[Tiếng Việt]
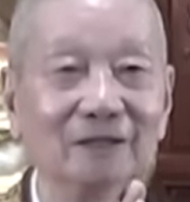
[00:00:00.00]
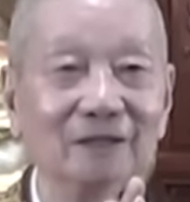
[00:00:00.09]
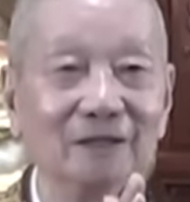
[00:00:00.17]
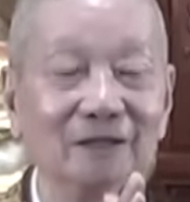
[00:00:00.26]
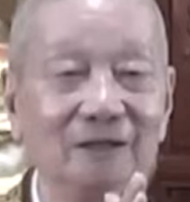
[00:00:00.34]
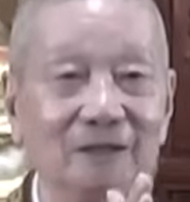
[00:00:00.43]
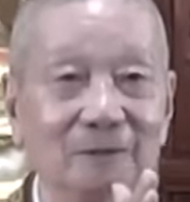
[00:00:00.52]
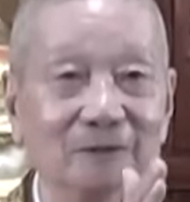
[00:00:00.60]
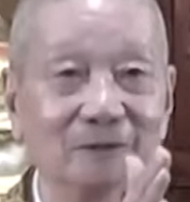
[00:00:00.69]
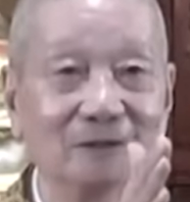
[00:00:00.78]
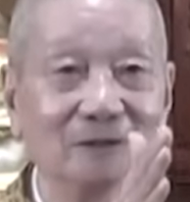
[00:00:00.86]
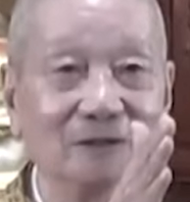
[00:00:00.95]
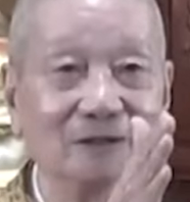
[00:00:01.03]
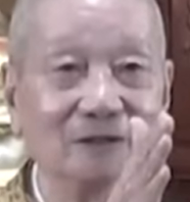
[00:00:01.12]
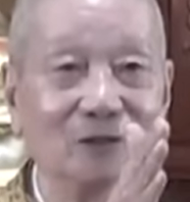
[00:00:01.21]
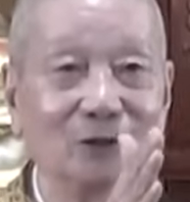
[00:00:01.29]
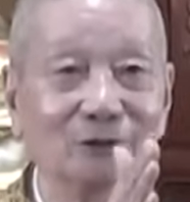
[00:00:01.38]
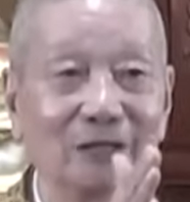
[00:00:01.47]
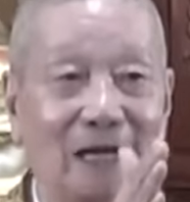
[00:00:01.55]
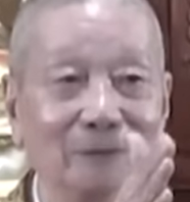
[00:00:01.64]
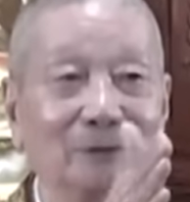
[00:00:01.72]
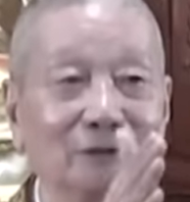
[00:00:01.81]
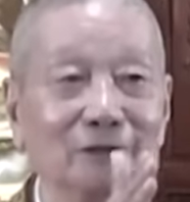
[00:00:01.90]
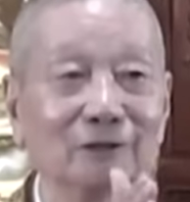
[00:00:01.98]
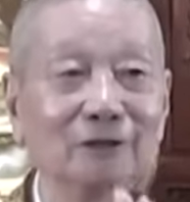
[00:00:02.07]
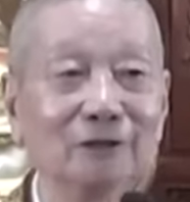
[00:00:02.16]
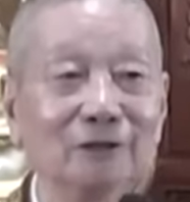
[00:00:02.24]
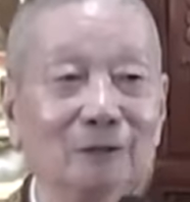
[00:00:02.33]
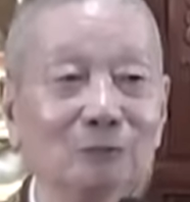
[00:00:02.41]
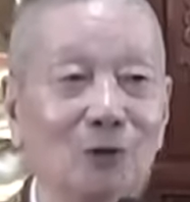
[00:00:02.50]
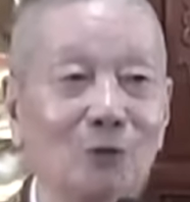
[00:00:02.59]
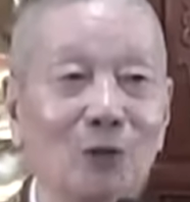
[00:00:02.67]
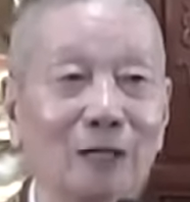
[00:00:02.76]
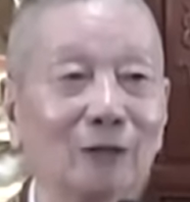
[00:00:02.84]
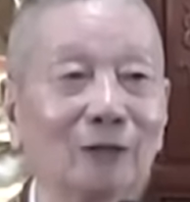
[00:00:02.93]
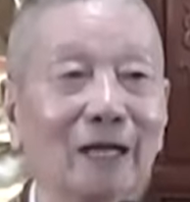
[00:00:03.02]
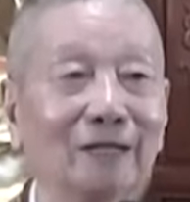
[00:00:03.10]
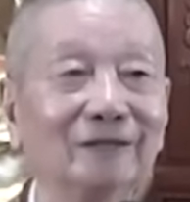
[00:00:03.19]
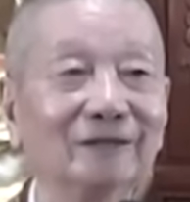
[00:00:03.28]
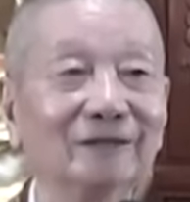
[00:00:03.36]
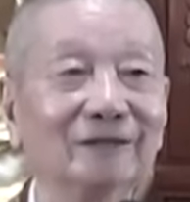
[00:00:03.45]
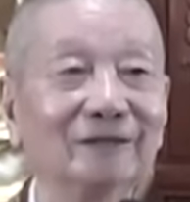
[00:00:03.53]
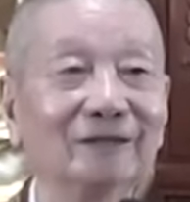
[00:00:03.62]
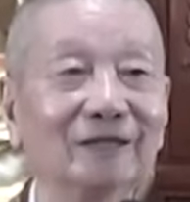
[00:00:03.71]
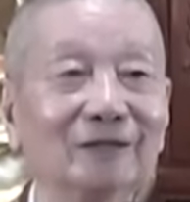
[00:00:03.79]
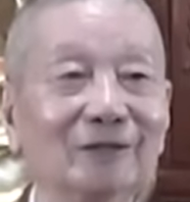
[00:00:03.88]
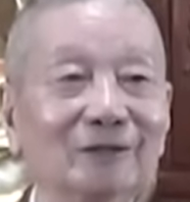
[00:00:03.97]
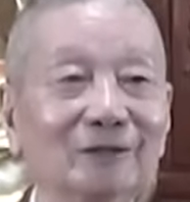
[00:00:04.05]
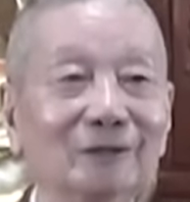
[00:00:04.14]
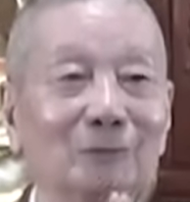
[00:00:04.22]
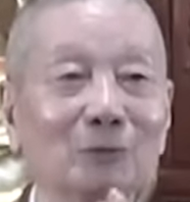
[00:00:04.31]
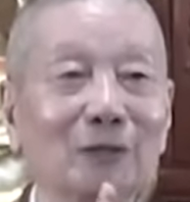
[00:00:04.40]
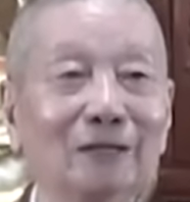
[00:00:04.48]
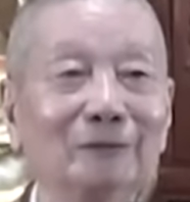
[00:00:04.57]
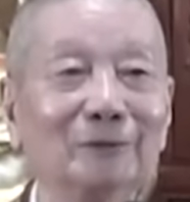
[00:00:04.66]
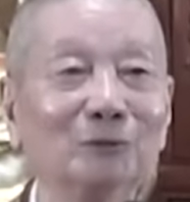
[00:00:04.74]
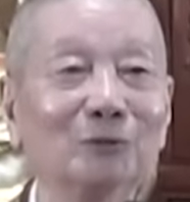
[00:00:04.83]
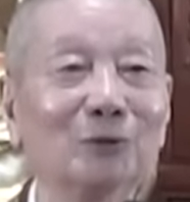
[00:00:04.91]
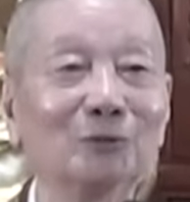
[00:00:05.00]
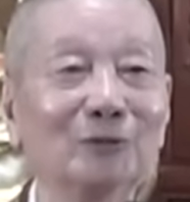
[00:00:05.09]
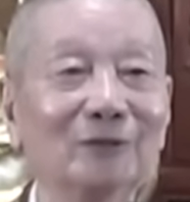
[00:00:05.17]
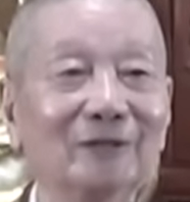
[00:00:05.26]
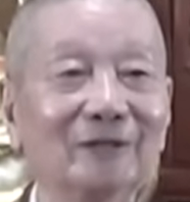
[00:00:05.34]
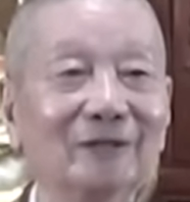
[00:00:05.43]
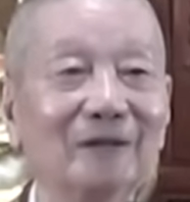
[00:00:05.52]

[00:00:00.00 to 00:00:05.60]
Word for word: đi ngó thẳng phía trước đi không ngó qua ngó lại đó, thầy nói được một cái vậy cũng tốt rồi